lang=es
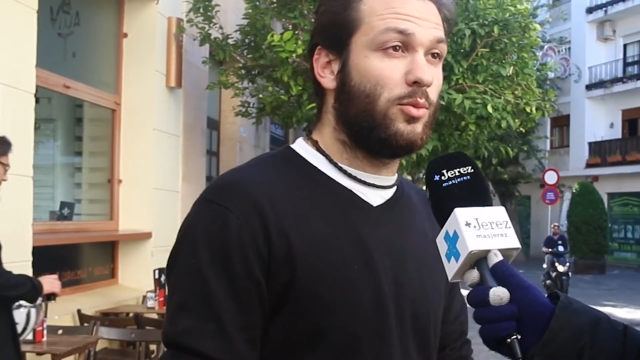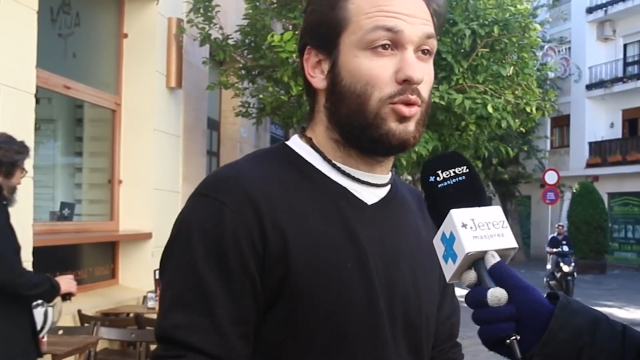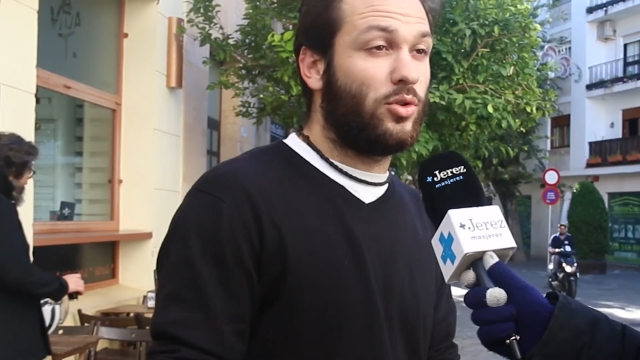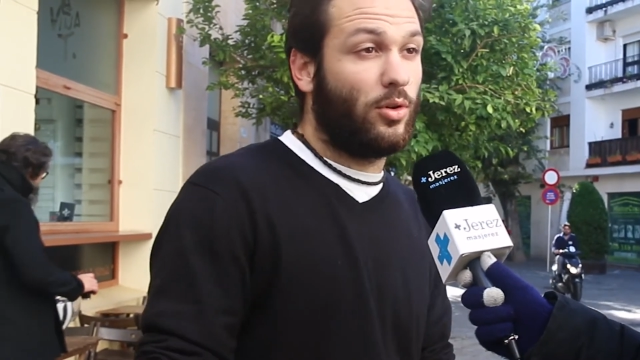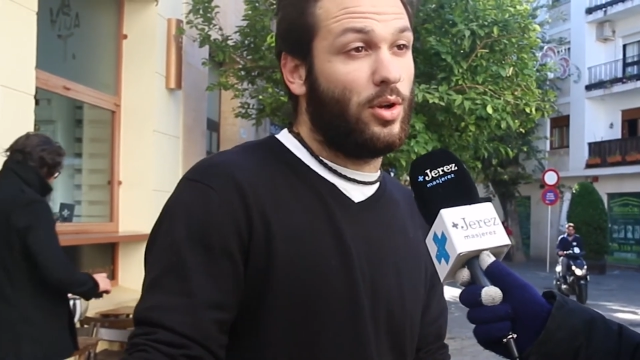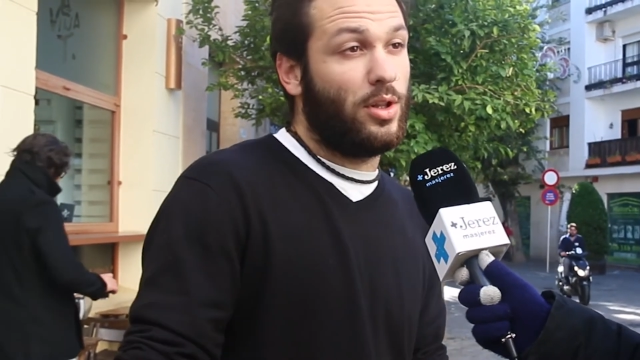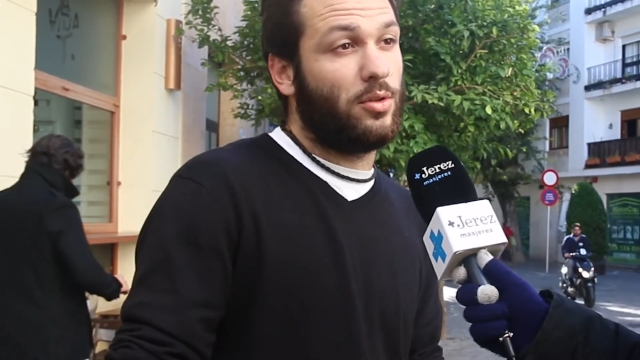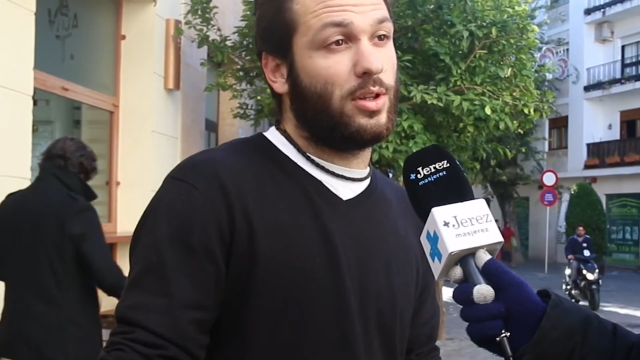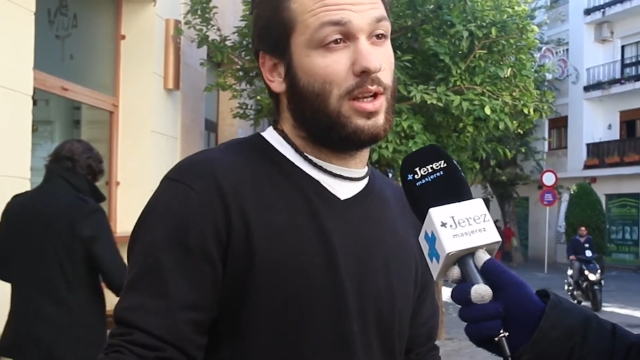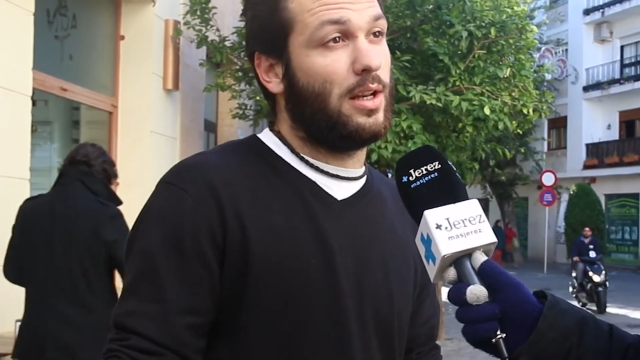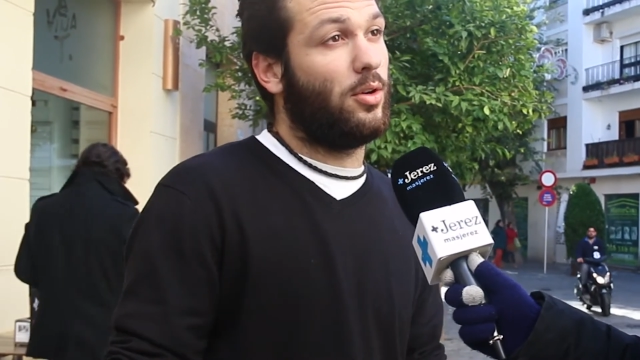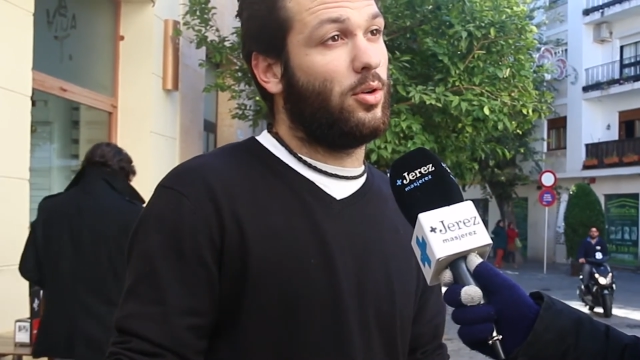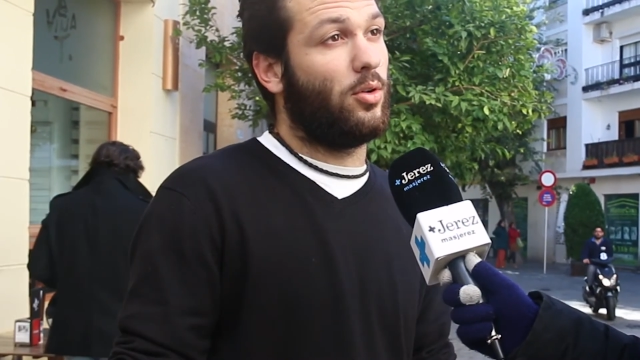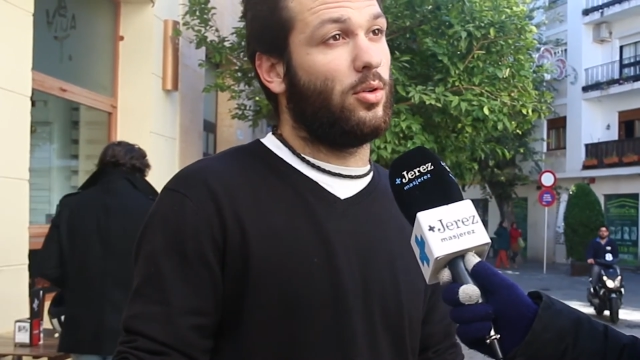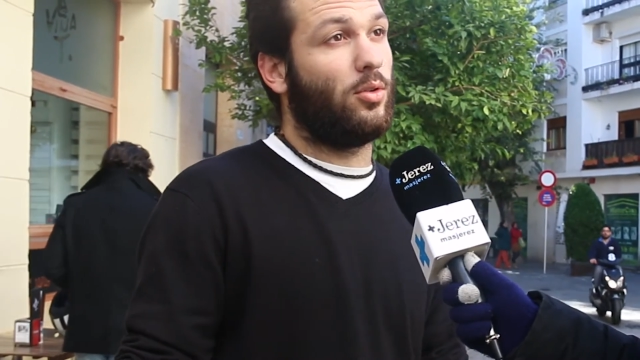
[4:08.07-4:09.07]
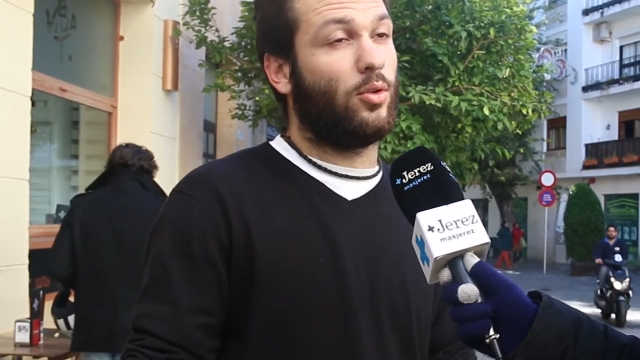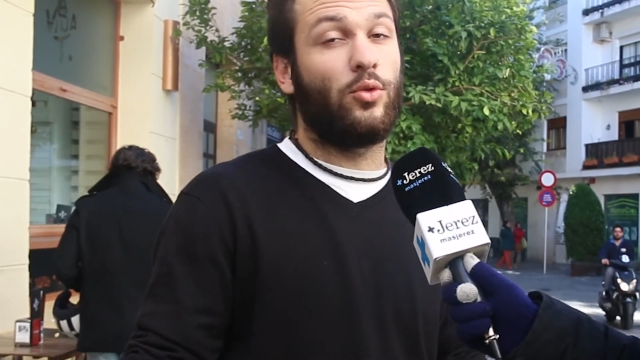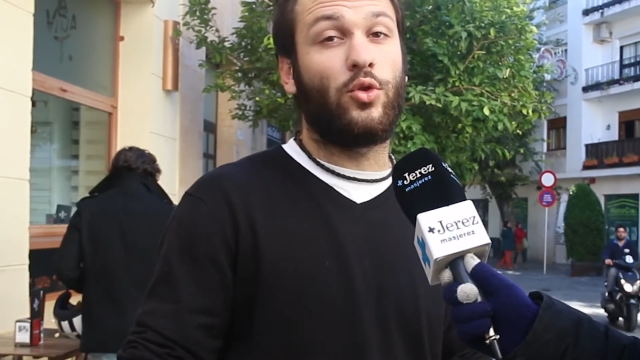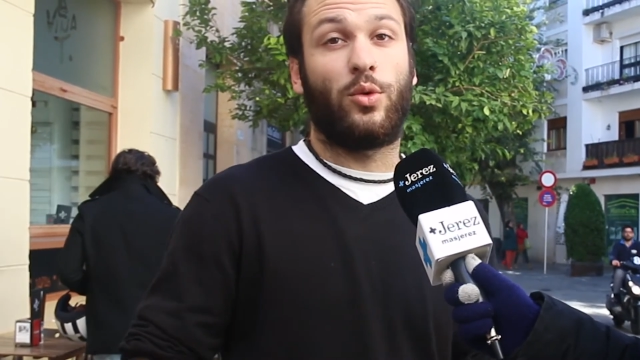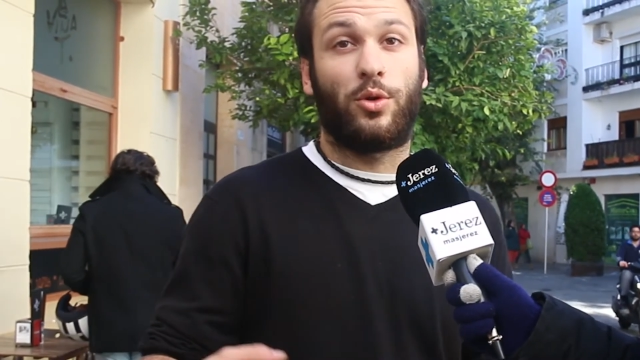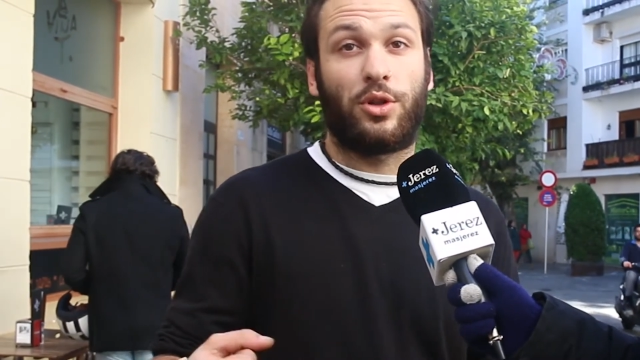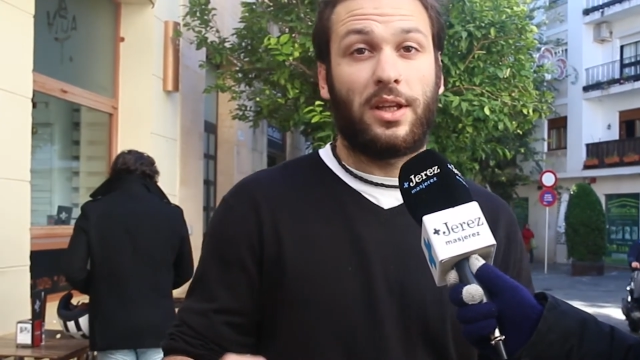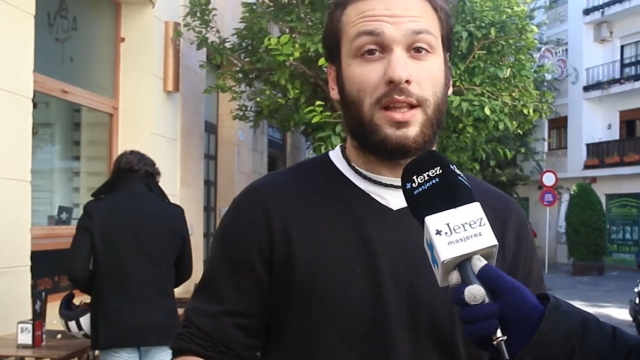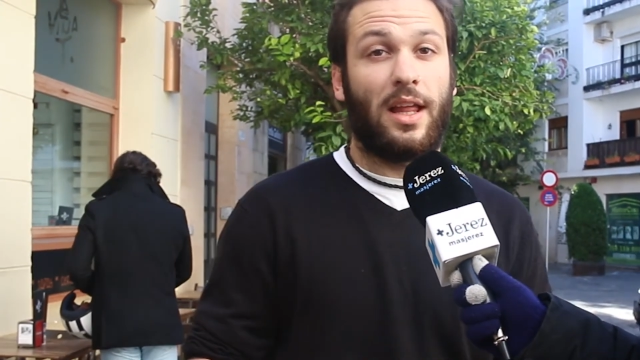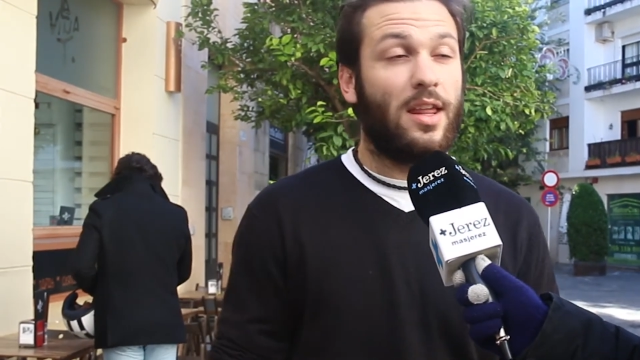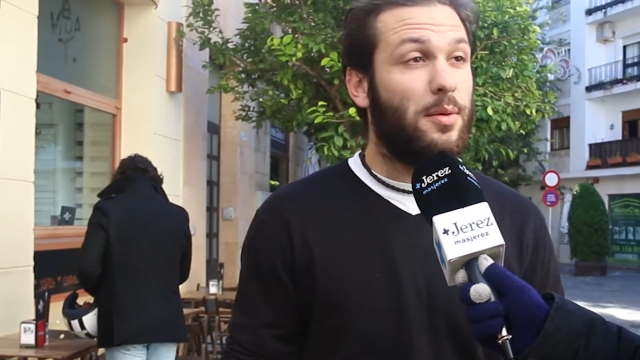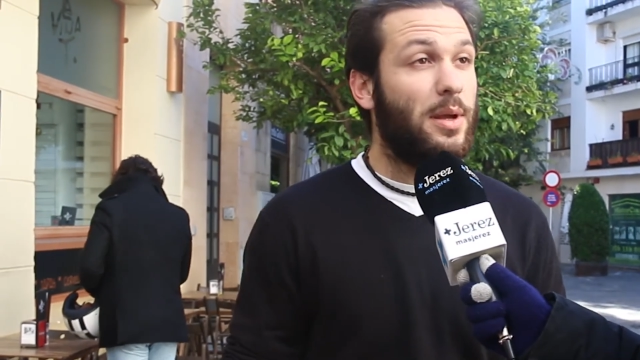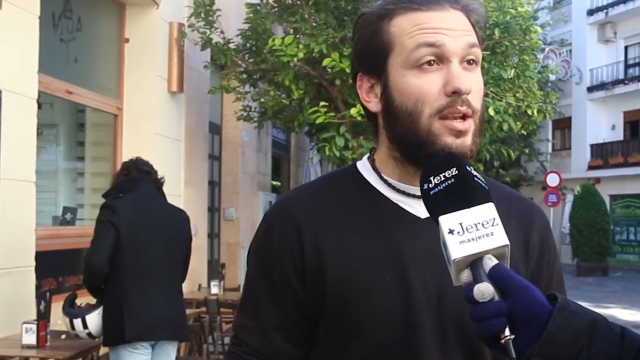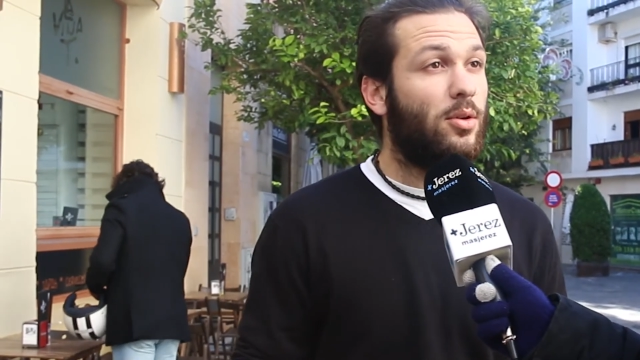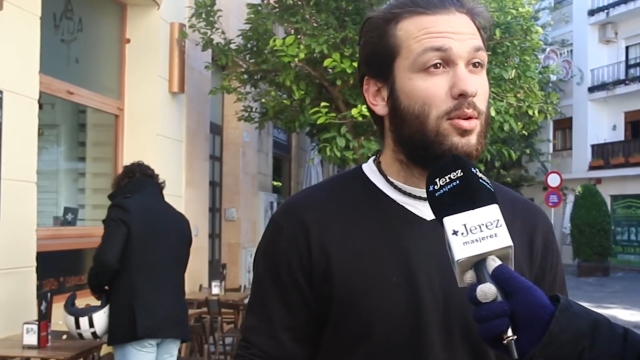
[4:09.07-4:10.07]
muchos niños salen con, con su botellita
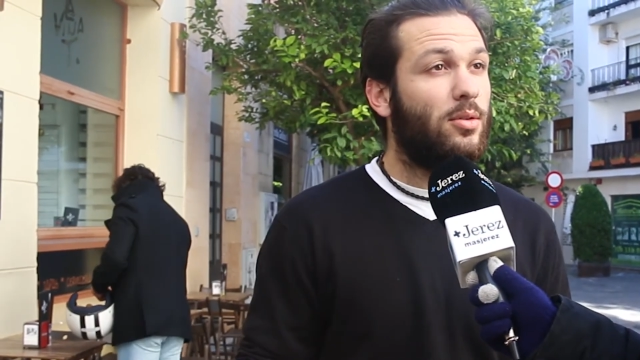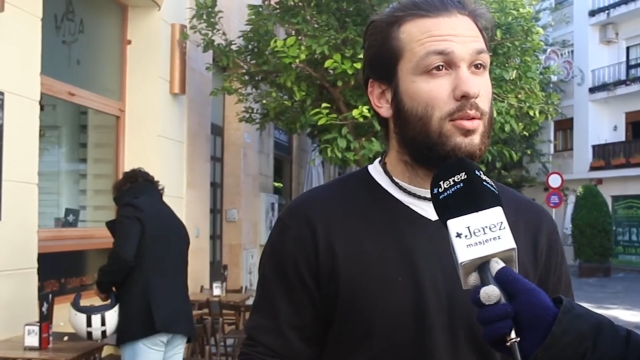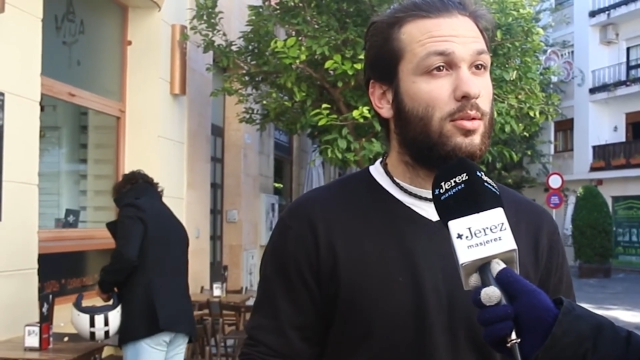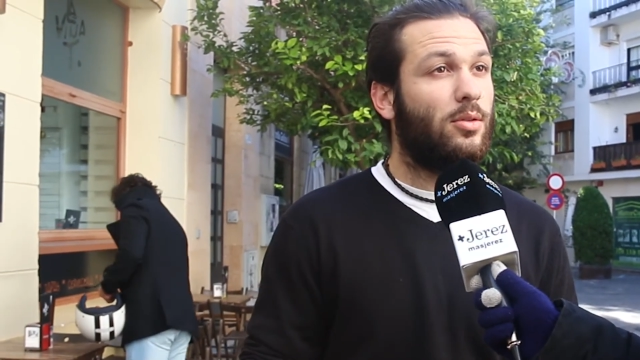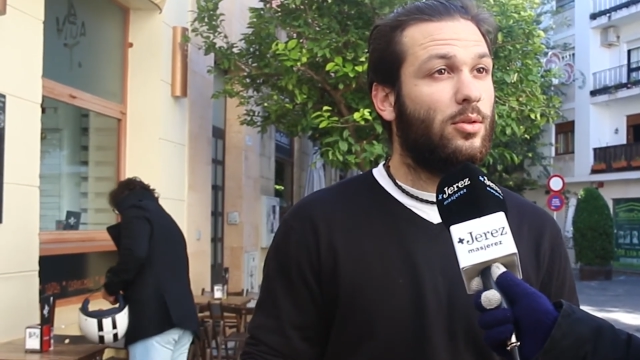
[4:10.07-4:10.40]
de vino,